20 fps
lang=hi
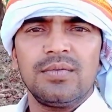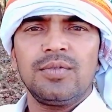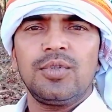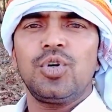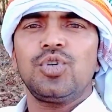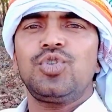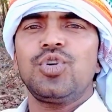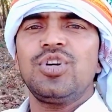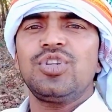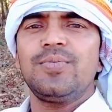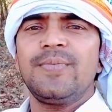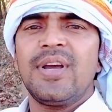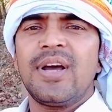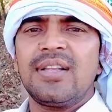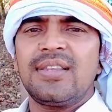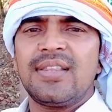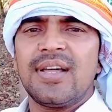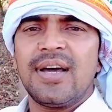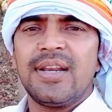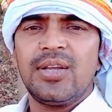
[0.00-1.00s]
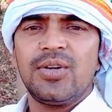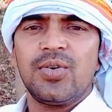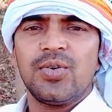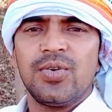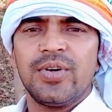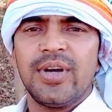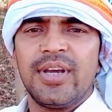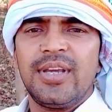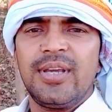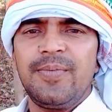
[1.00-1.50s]
दोस्तों इसमें आज तारीख हो
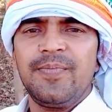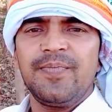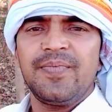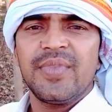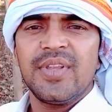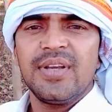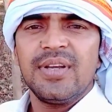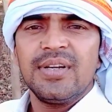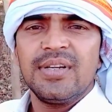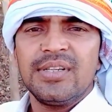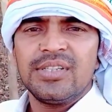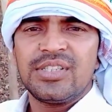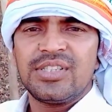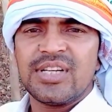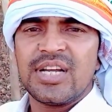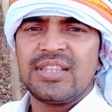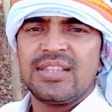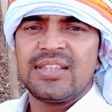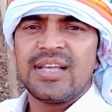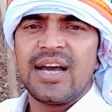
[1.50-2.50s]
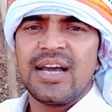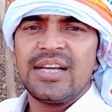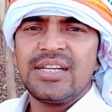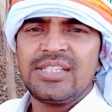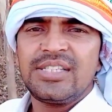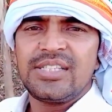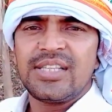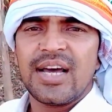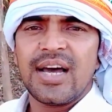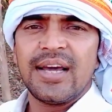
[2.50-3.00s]
गई
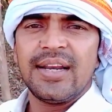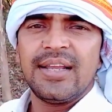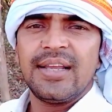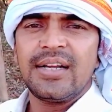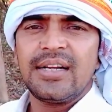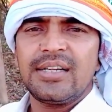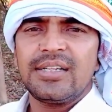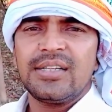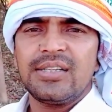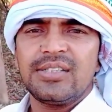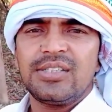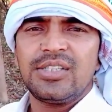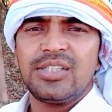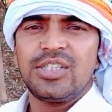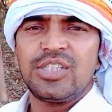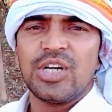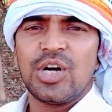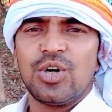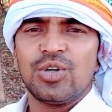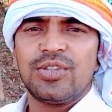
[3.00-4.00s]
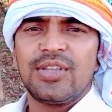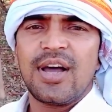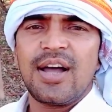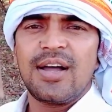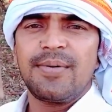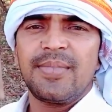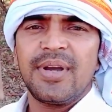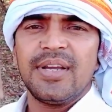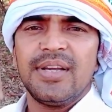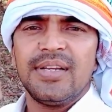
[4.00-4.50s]
सत्ताईस तारीख चौथा
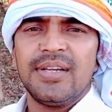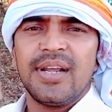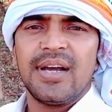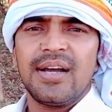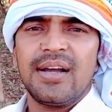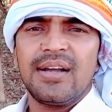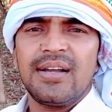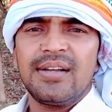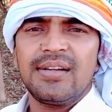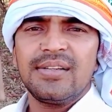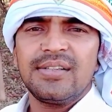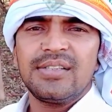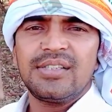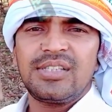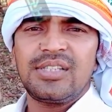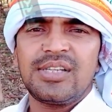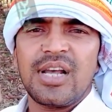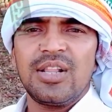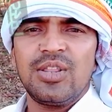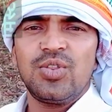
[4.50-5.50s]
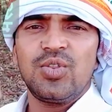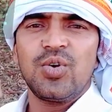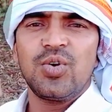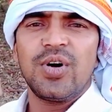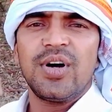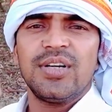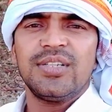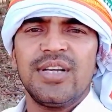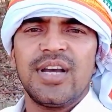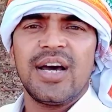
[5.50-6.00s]
महीना सन
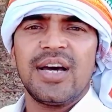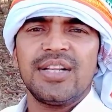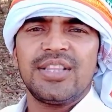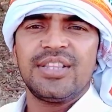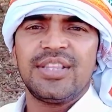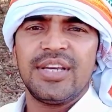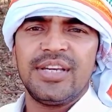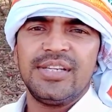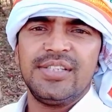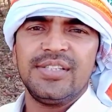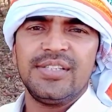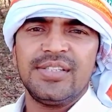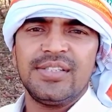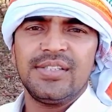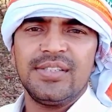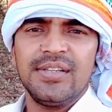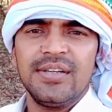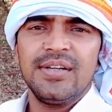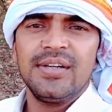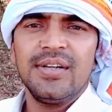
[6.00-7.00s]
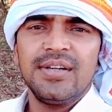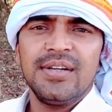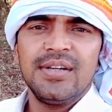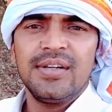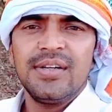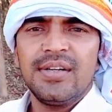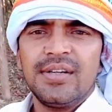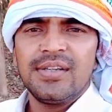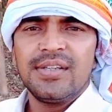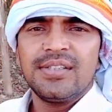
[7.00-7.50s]
2023
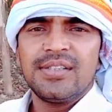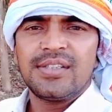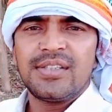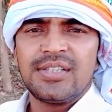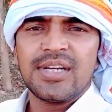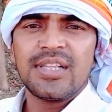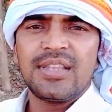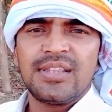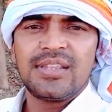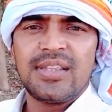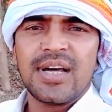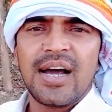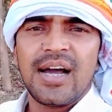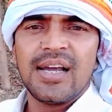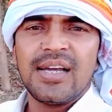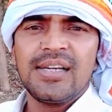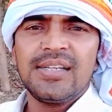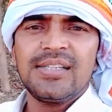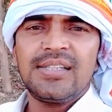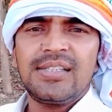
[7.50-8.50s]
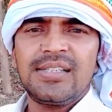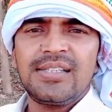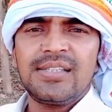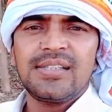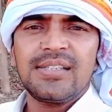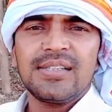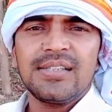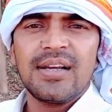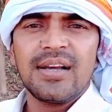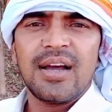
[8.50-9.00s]
सत्ताईस
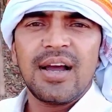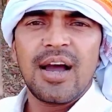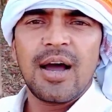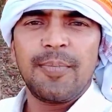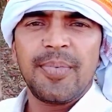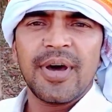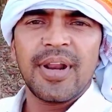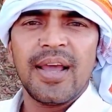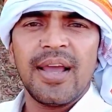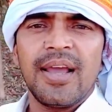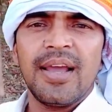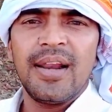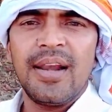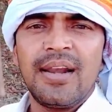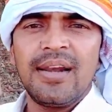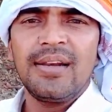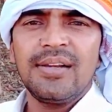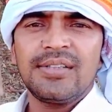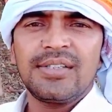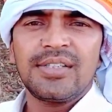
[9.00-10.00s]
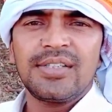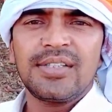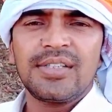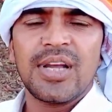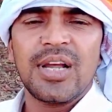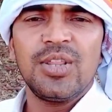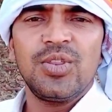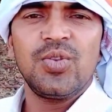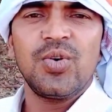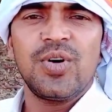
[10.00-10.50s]
अप्रैल
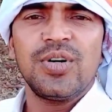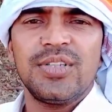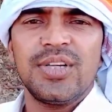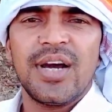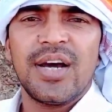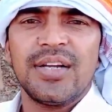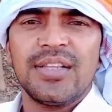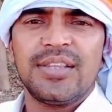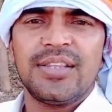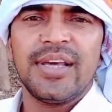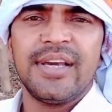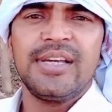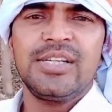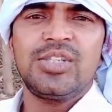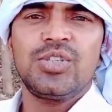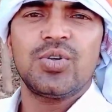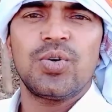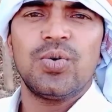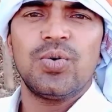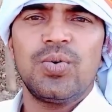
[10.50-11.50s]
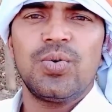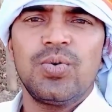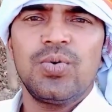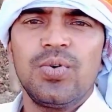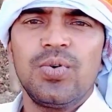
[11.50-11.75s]
सन 2023 को